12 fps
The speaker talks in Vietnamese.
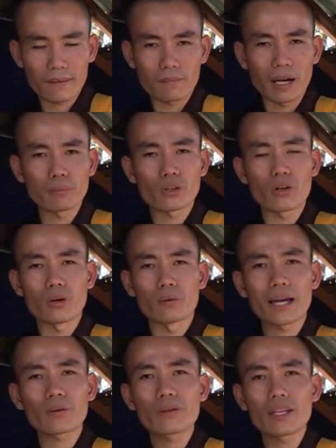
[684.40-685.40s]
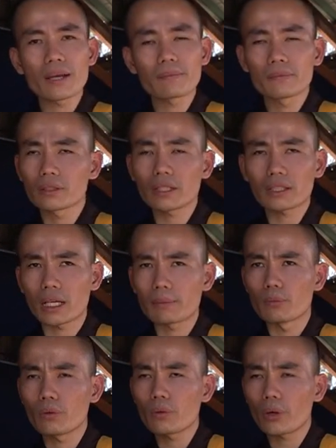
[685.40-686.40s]
bằng bộ đồ mang đôi dép tất cả
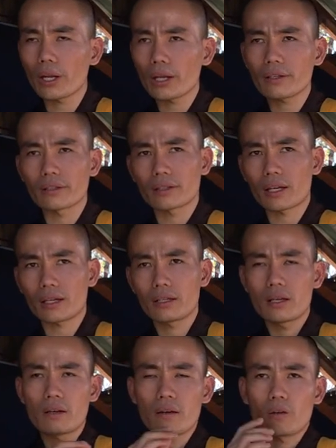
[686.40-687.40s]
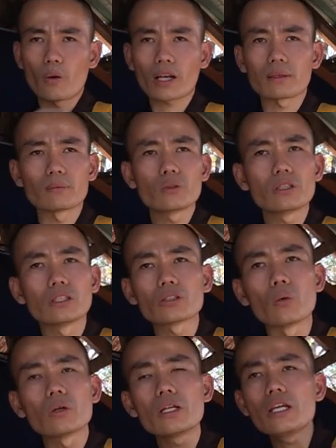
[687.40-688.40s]
mình muốn khoe với người ta hoặc mình muốn hưởng
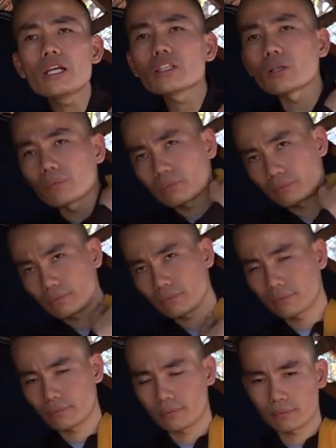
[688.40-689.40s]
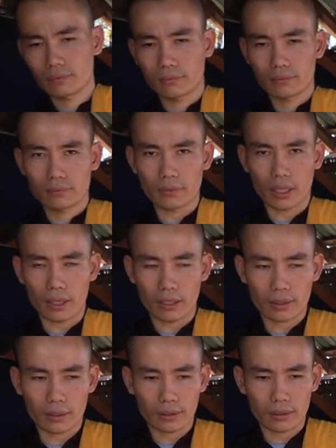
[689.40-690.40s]
thụ liên tục
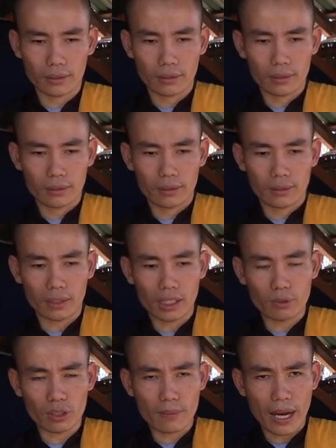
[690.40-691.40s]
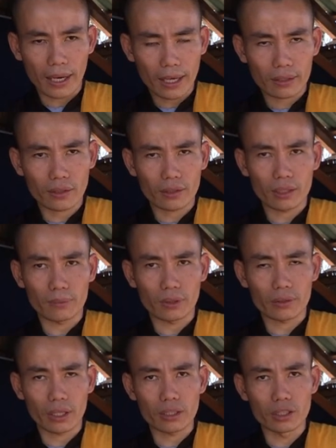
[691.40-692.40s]
à thì trong một cái bàn ăn thôi là mình
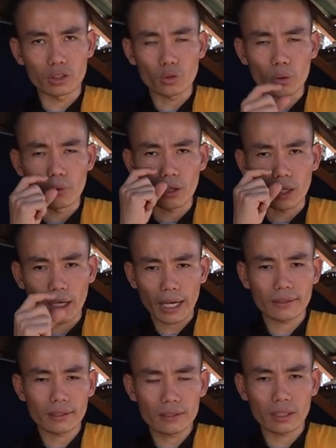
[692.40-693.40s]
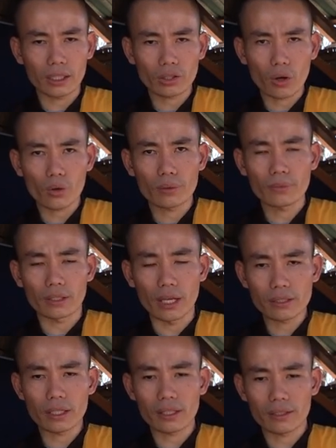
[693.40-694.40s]
có thể hưởng thụ một lần hai thứ là cái tôi của mình để
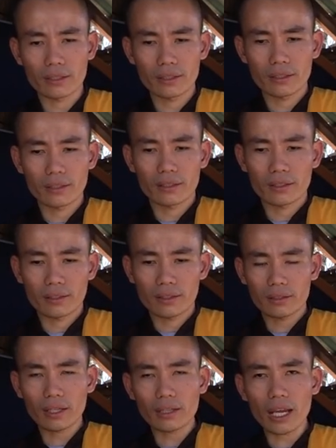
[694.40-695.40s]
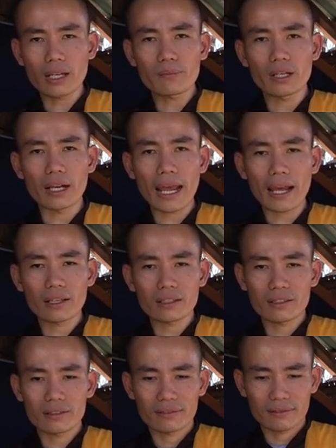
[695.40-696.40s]
làm chi người ta thấy mình ăn
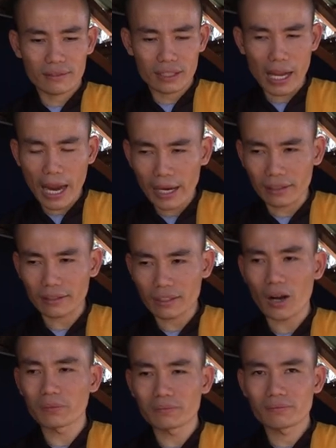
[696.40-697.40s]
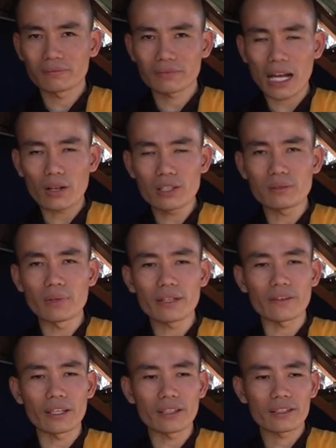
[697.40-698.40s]
sang trọng cao lương mỹ
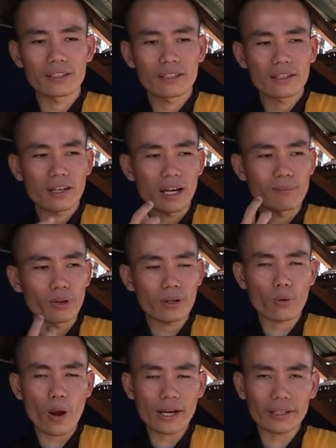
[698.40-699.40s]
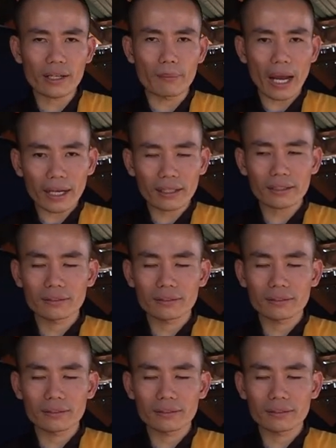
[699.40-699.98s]
vị ở một cái quán rất là mắc